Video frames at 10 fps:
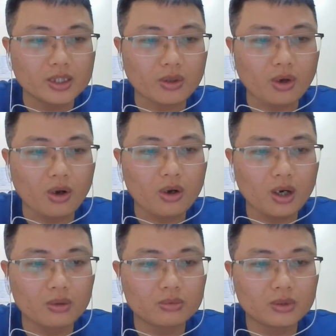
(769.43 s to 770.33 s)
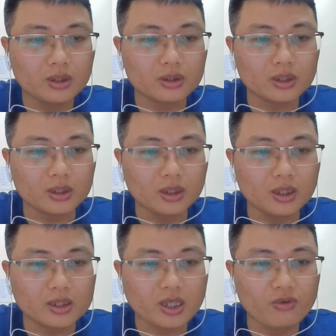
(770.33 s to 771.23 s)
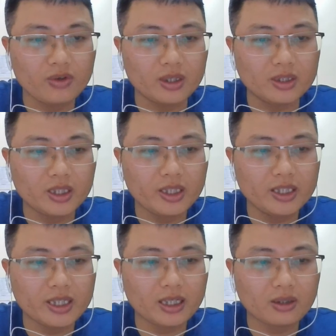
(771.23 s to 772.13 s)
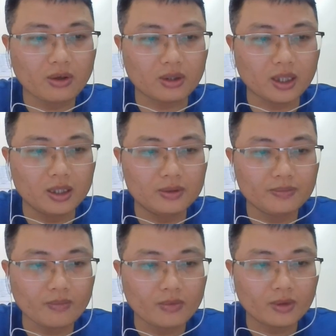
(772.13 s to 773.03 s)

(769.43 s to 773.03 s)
Sau đó ông tự tử ở sau vườn trước khi chết còn khấn.